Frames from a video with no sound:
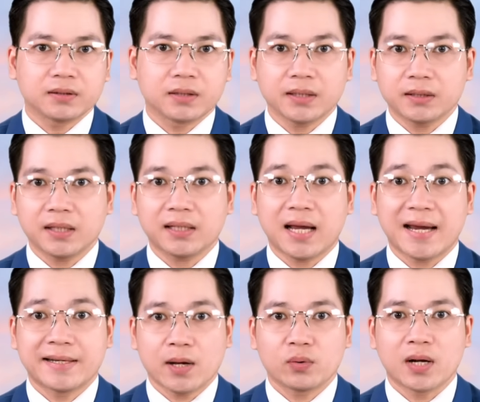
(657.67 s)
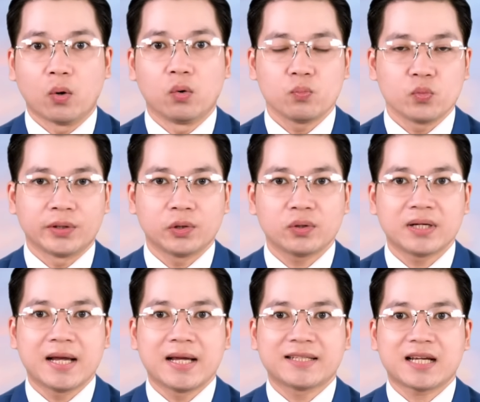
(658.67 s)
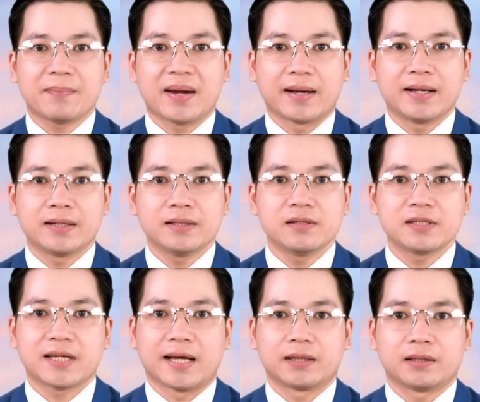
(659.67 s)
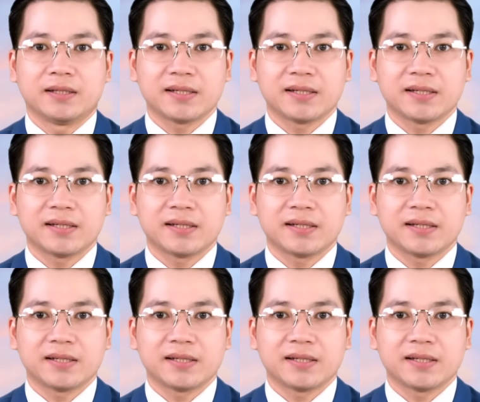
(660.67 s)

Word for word: kích thích hay đau đầu, buồn nôn, cha mẹ nên đưa trẻ tới